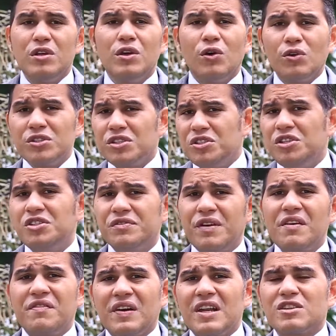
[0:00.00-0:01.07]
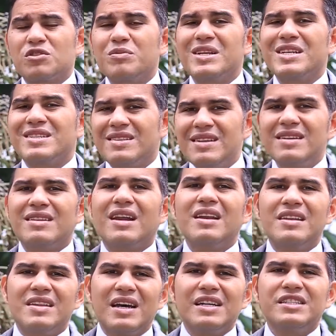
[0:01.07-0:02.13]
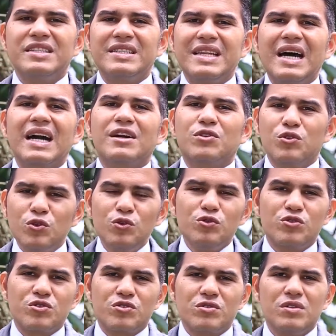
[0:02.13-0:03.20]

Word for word: Hoje a gente vai falar sobre a centralidade da cruz.